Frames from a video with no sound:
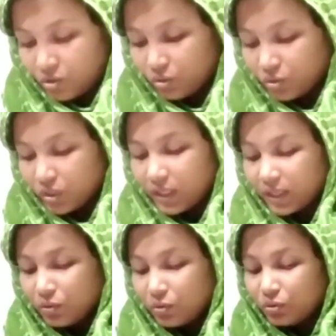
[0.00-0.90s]
ছোট
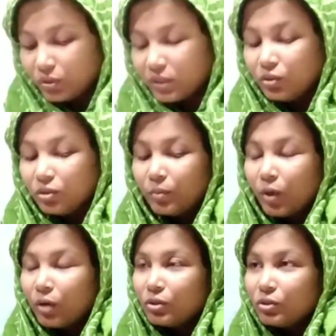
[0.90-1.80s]
থেকে কোনো দিনও
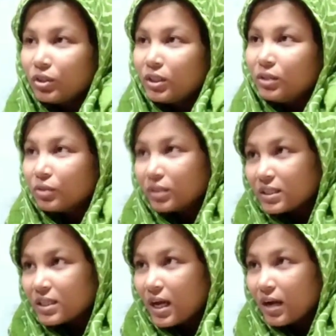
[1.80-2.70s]
বড় যদি হতে
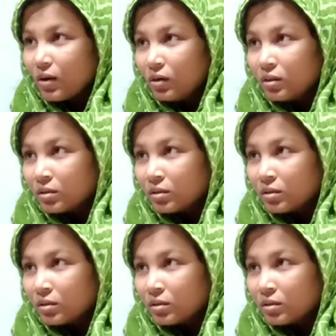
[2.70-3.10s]
চাও